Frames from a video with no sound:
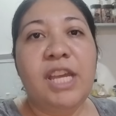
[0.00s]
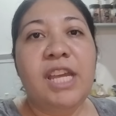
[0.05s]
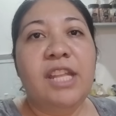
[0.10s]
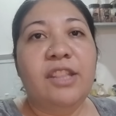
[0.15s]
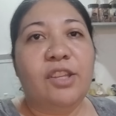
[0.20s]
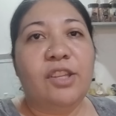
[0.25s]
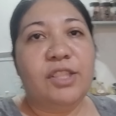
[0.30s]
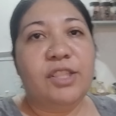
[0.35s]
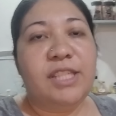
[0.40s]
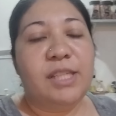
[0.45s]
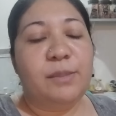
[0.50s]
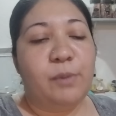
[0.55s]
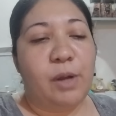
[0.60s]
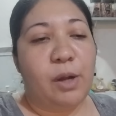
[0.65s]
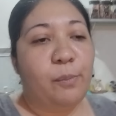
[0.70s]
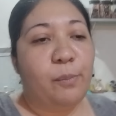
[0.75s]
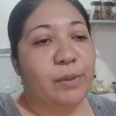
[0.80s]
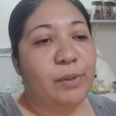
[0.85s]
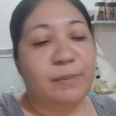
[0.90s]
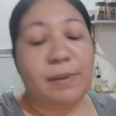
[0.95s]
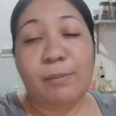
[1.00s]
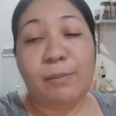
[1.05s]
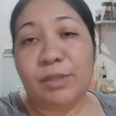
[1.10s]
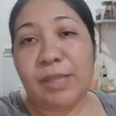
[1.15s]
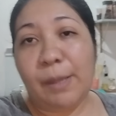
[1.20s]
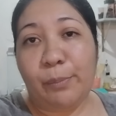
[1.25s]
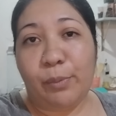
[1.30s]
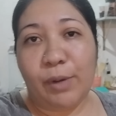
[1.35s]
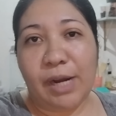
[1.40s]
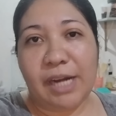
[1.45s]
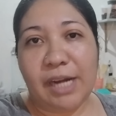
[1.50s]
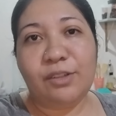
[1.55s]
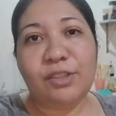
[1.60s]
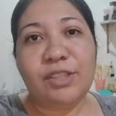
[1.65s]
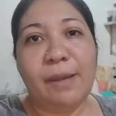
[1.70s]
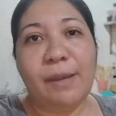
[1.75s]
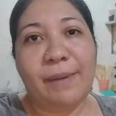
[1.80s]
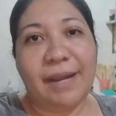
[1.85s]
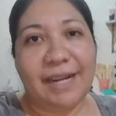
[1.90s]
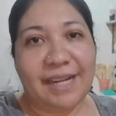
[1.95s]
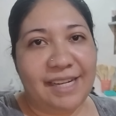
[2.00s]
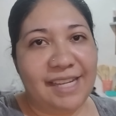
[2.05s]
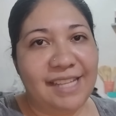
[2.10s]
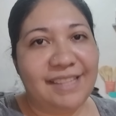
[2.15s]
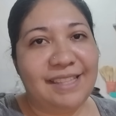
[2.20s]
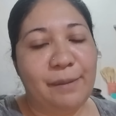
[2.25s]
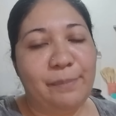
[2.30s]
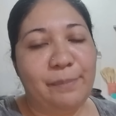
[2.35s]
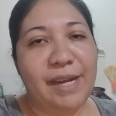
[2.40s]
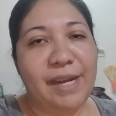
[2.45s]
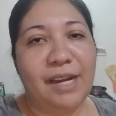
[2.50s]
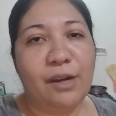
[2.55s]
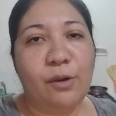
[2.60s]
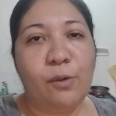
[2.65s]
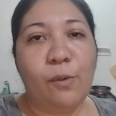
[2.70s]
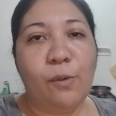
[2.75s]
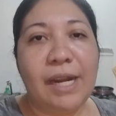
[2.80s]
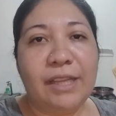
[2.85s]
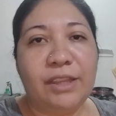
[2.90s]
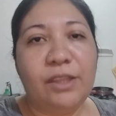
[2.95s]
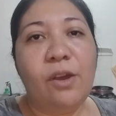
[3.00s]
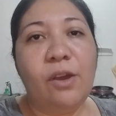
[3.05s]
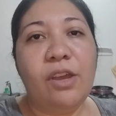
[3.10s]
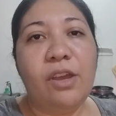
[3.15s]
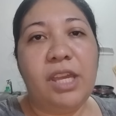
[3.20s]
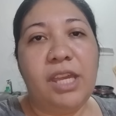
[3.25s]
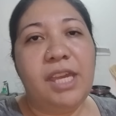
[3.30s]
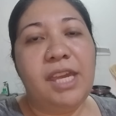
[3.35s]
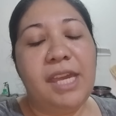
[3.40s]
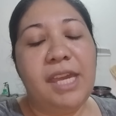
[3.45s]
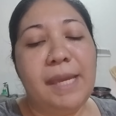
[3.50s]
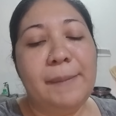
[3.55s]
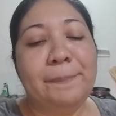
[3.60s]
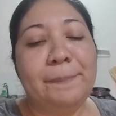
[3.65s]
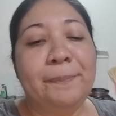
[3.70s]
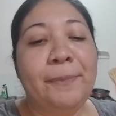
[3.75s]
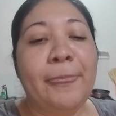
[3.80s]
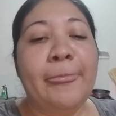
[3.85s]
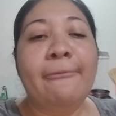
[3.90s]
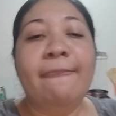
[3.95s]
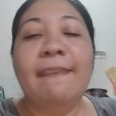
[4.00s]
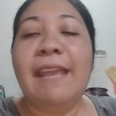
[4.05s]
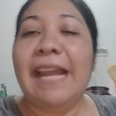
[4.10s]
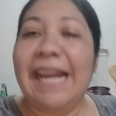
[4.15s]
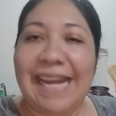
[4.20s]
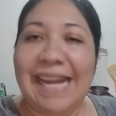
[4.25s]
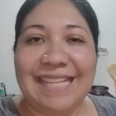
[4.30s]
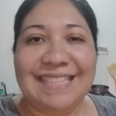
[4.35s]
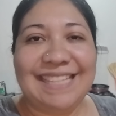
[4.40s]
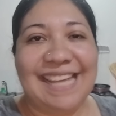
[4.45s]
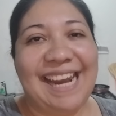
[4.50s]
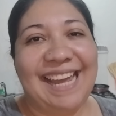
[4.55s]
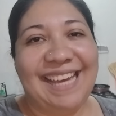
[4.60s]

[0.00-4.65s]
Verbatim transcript: Entonces, bueno, pues vamos a apurarnos a barrer y a trapear el cuarto y la sala.